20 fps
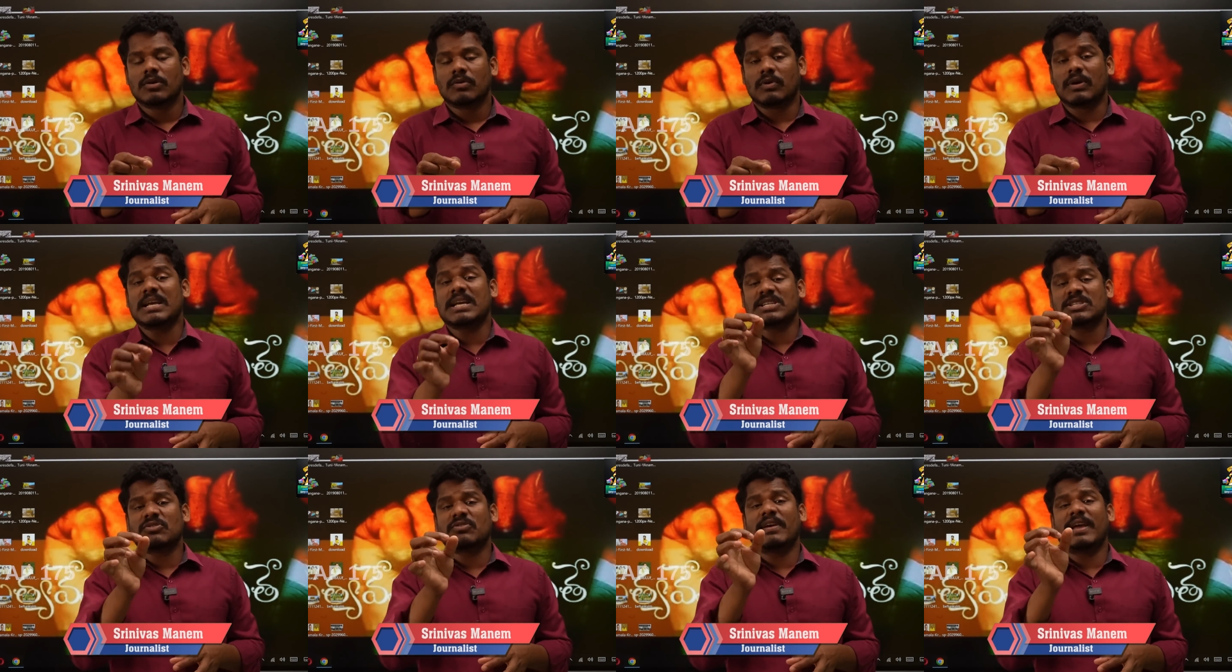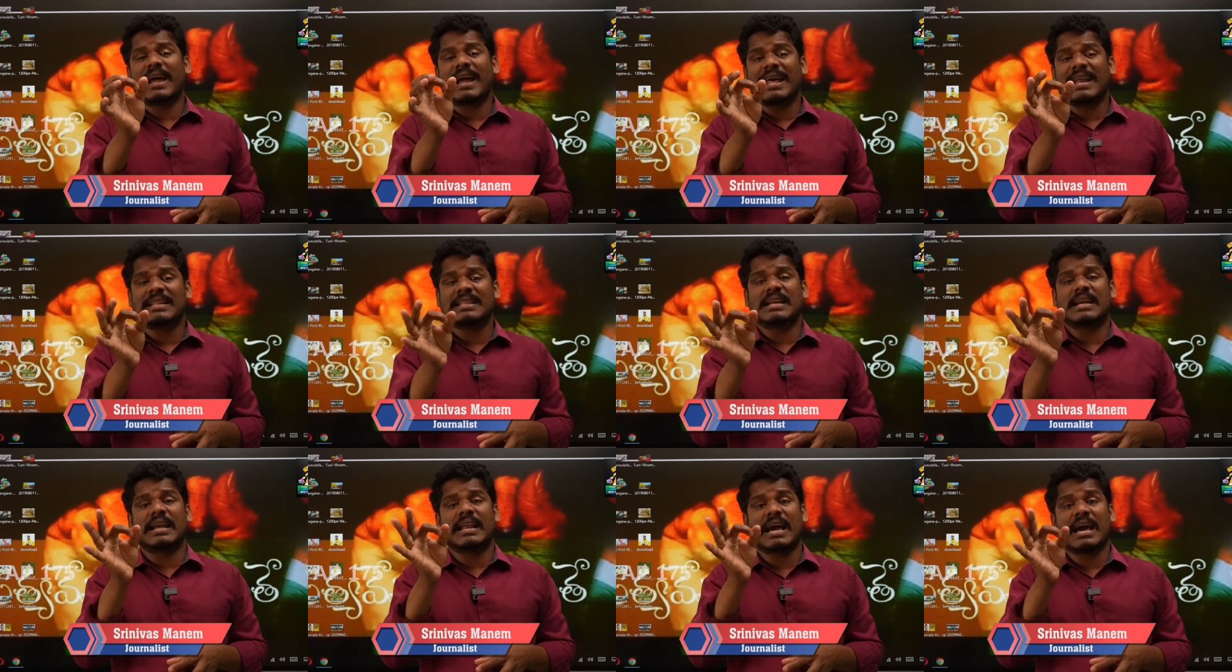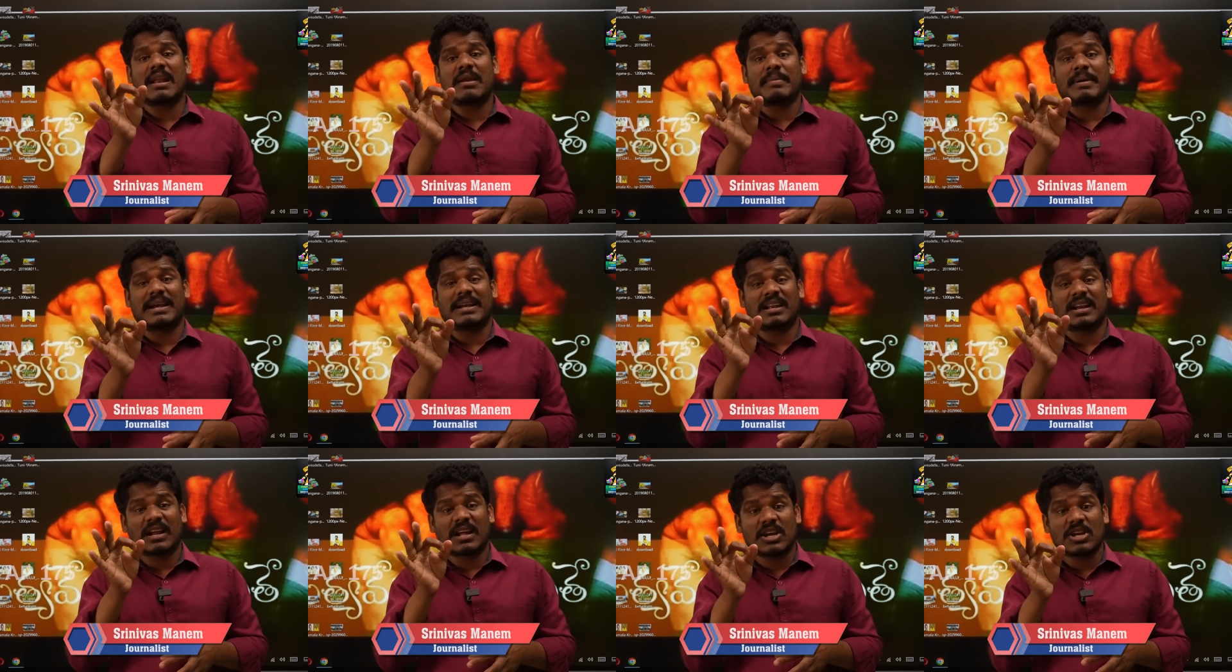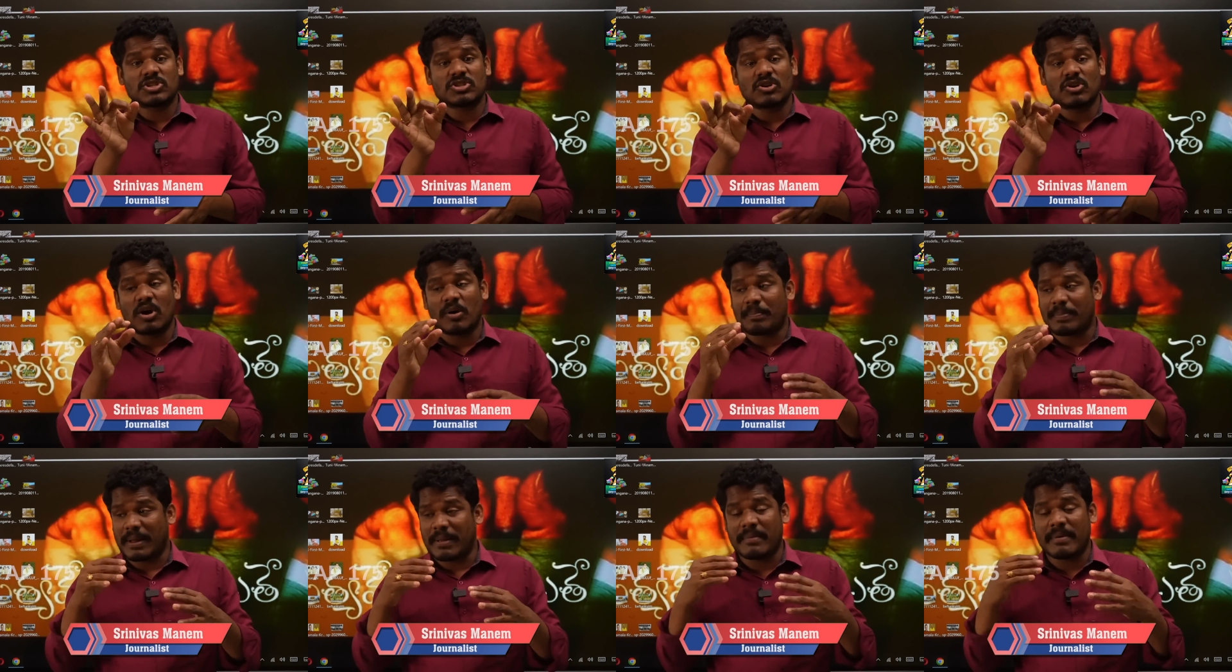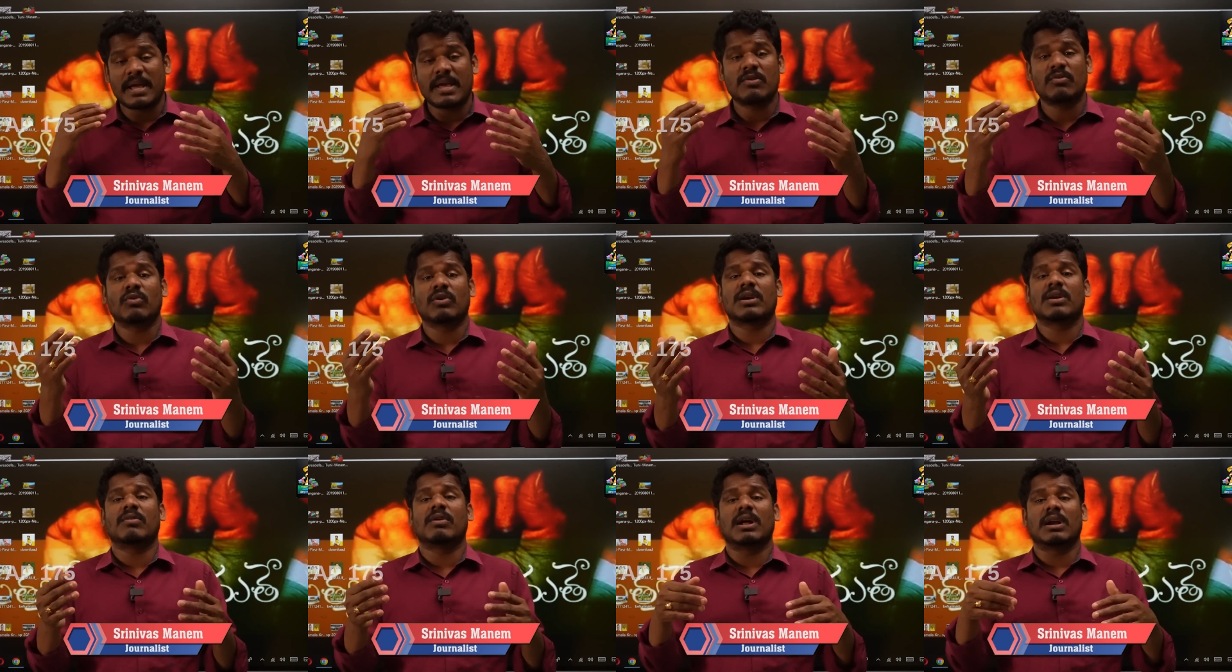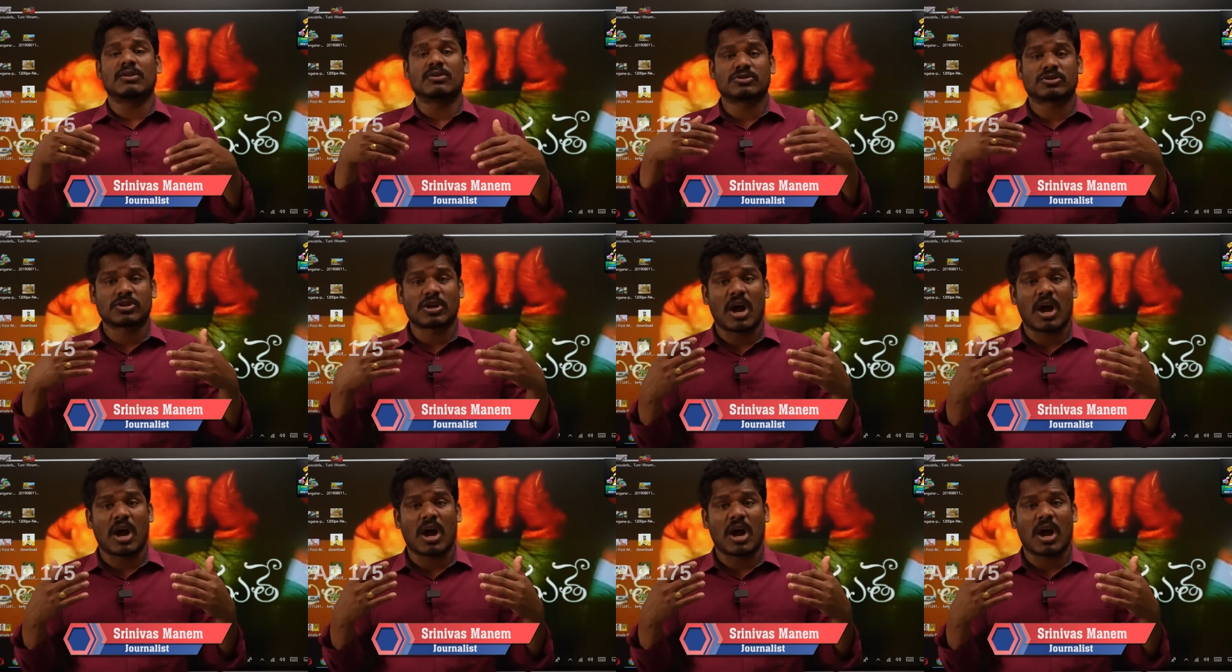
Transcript: వైఎస్ వివేకానంద రెడ్డి గారి మర్డర్ కేసులో ప్రమేయం ఉన్నవాళ్ళు